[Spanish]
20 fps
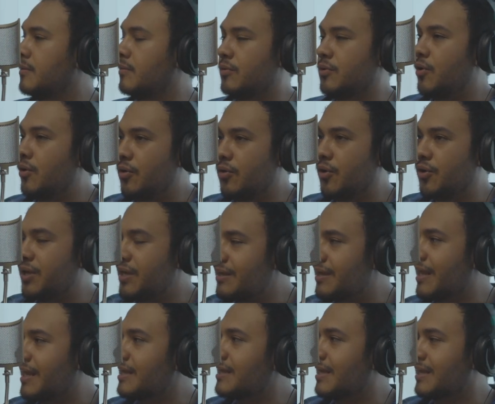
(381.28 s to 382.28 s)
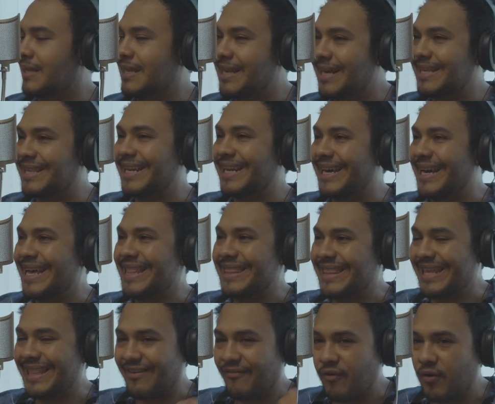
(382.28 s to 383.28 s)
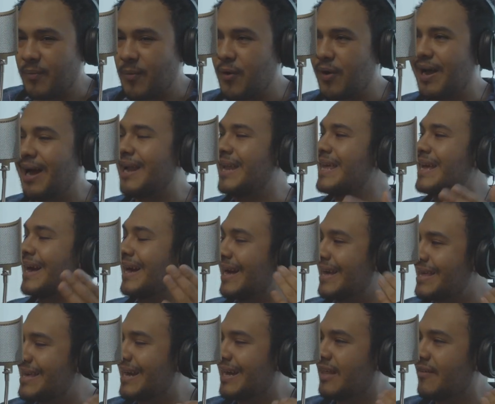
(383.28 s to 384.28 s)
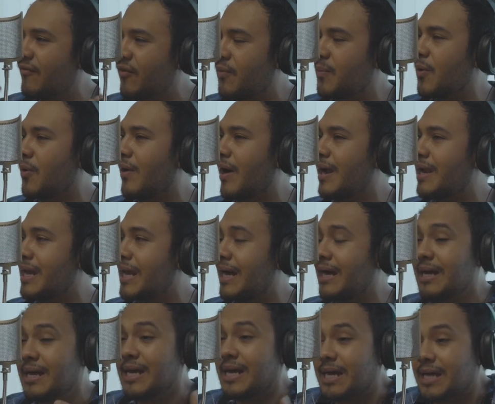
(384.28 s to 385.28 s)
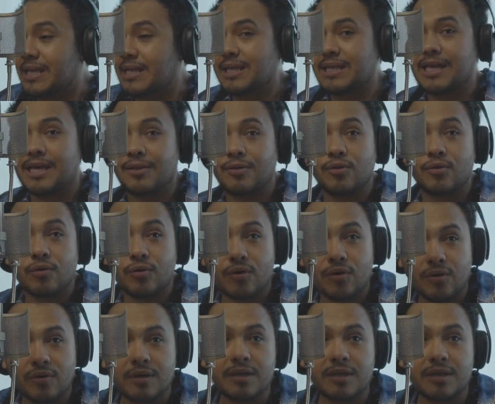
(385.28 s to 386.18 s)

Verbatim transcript: no, no te interesa, tiene que ser gente de forma orgánica que llegue de forma orgánica. Siento yo,